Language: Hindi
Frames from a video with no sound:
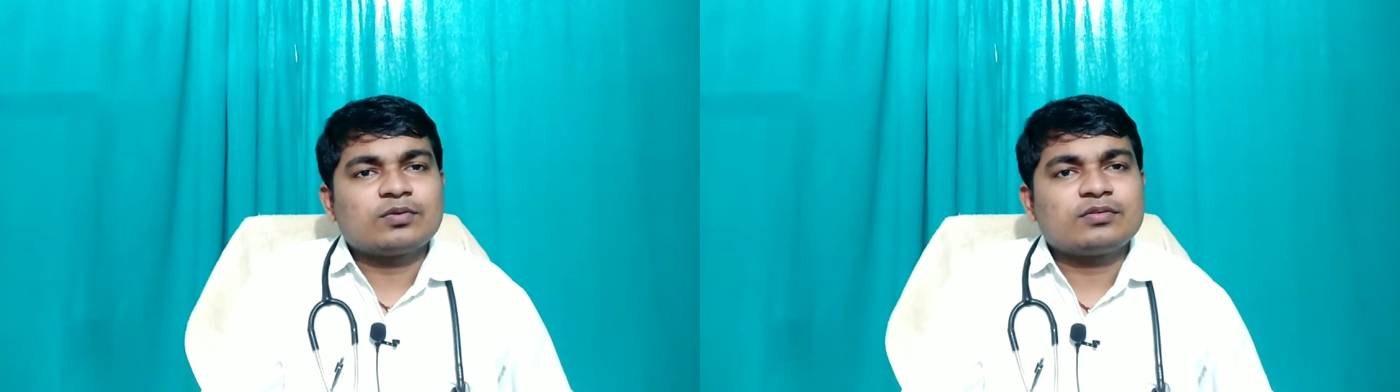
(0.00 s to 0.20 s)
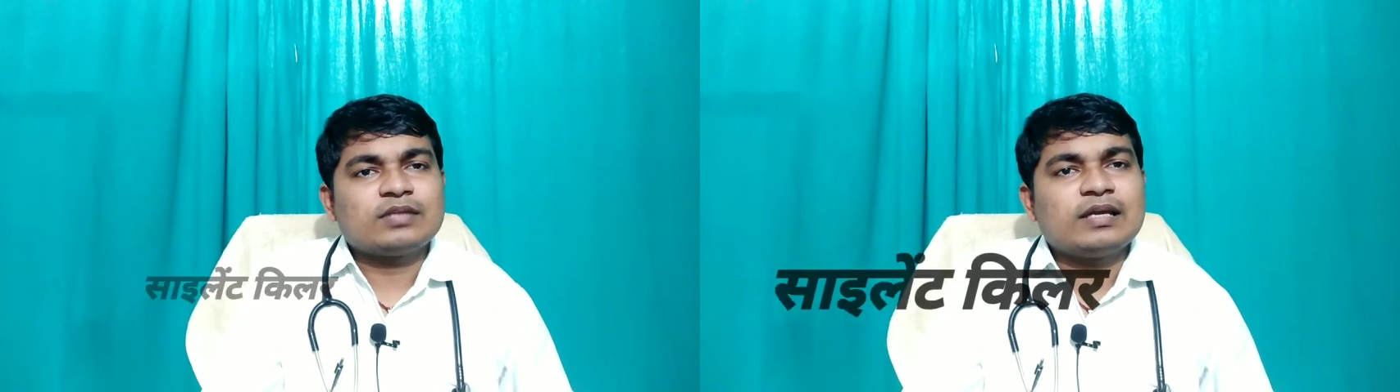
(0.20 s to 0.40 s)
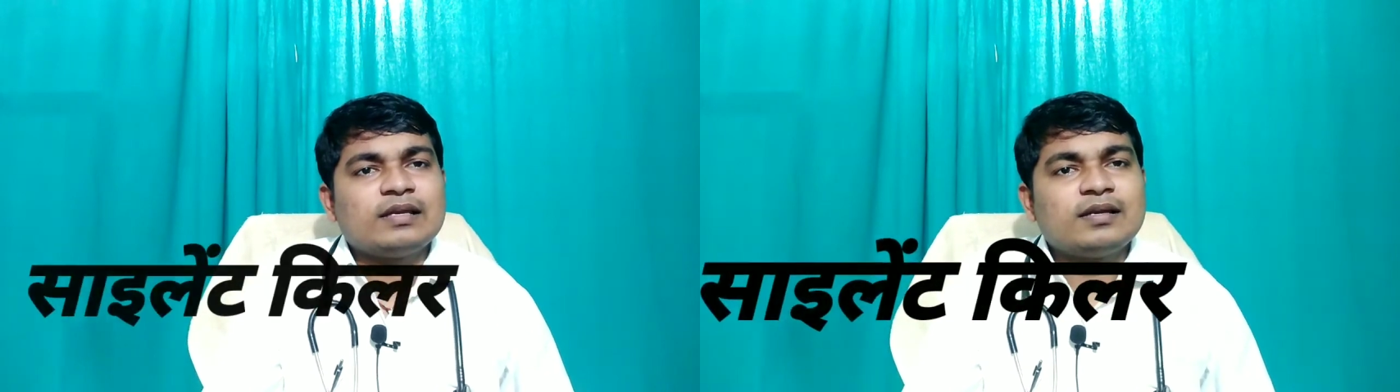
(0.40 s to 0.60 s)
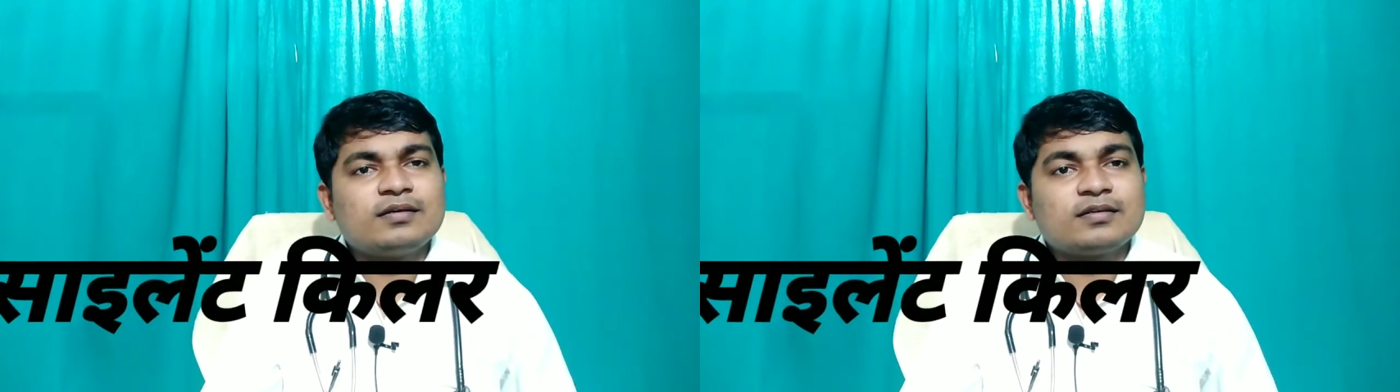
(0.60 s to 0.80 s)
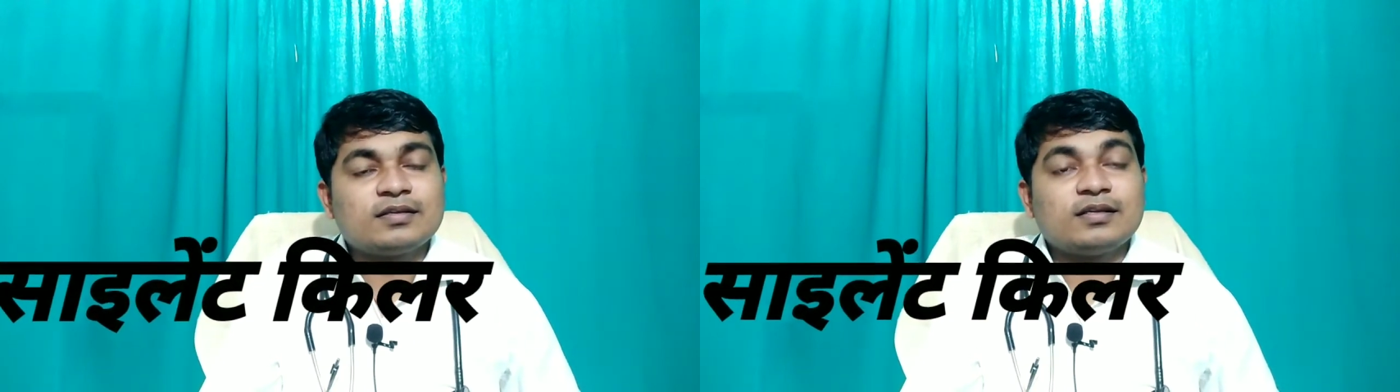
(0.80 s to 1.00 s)
को
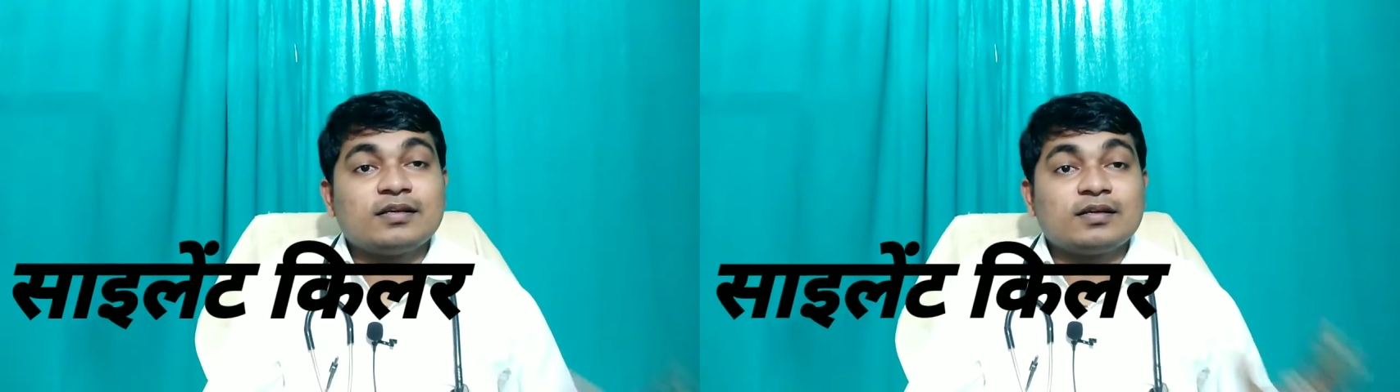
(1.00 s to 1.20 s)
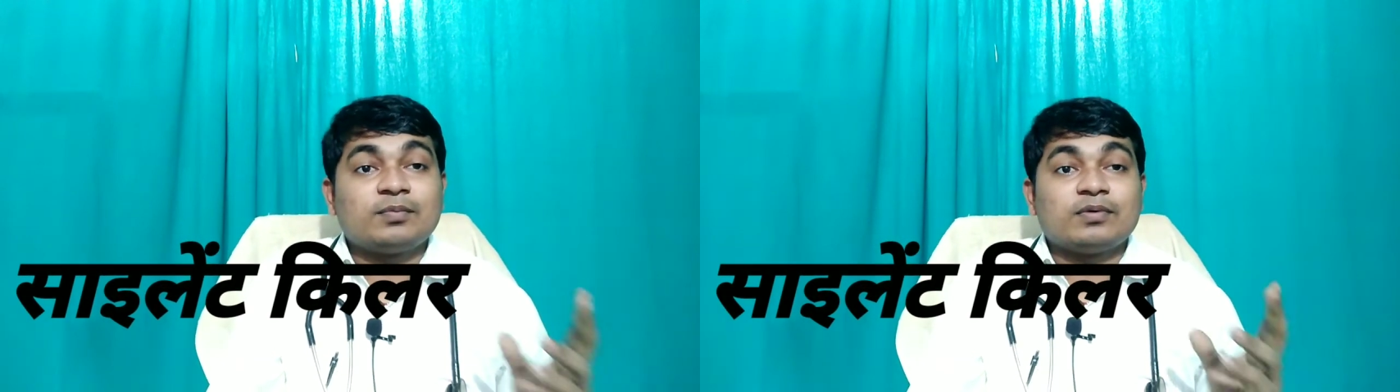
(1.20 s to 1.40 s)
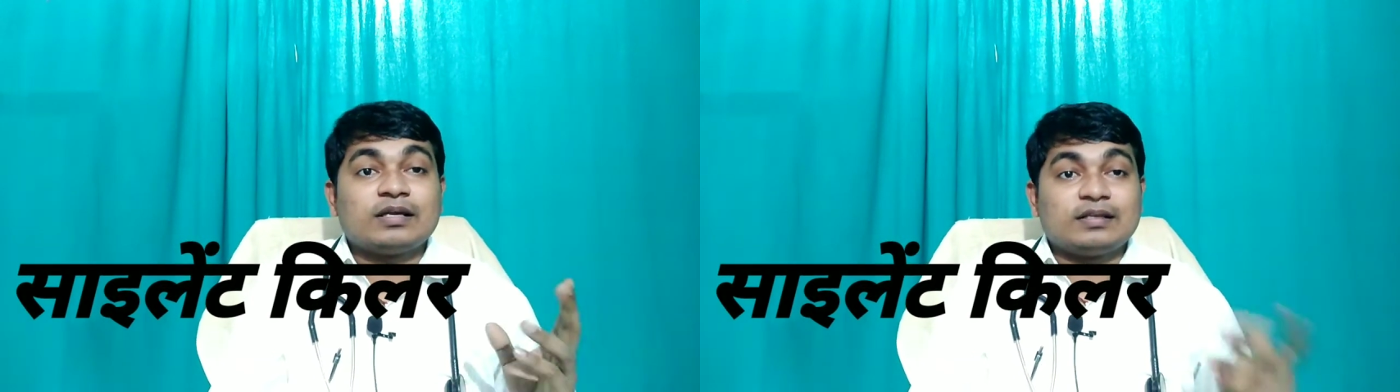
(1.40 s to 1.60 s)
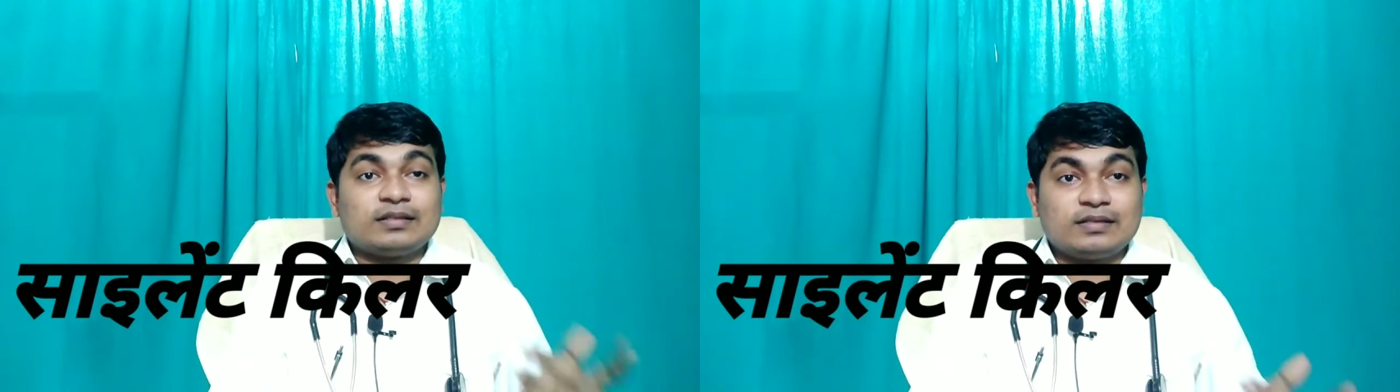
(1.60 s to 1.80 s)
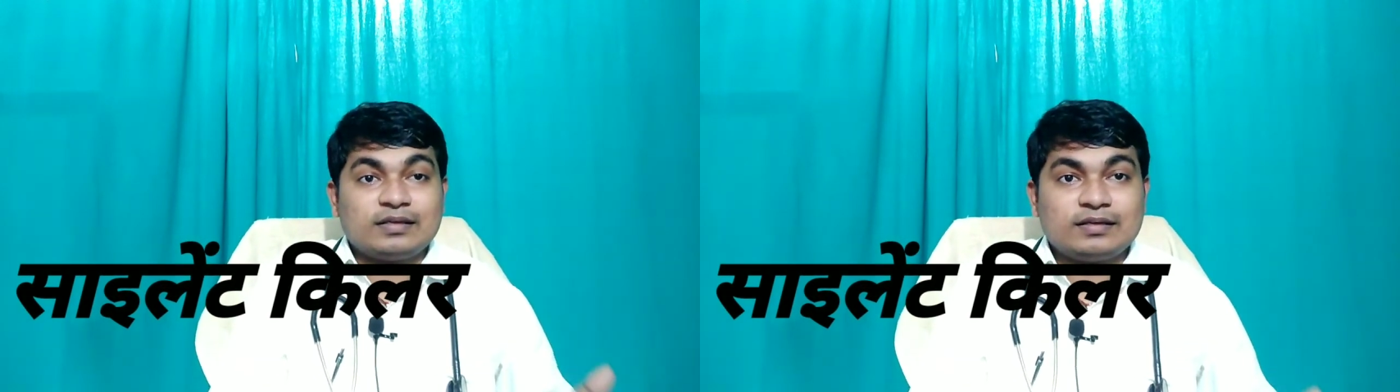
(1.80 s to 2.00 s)
साइलेंट किलर बोला
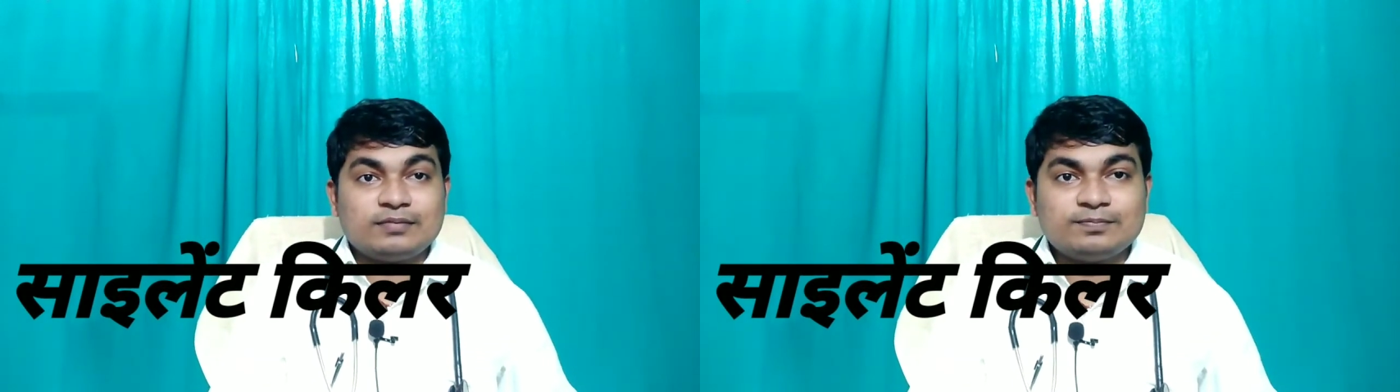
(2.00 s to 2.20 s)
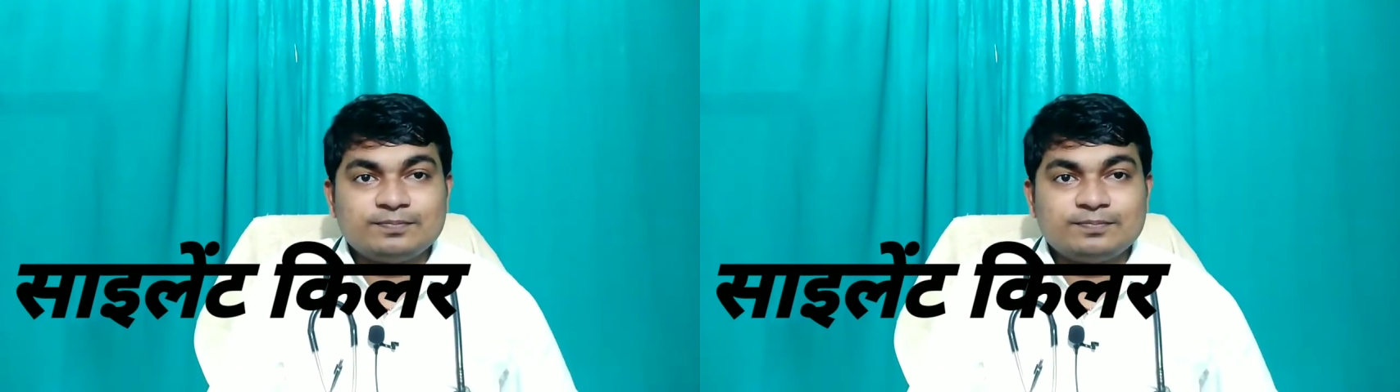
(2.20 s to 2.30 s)
जाता है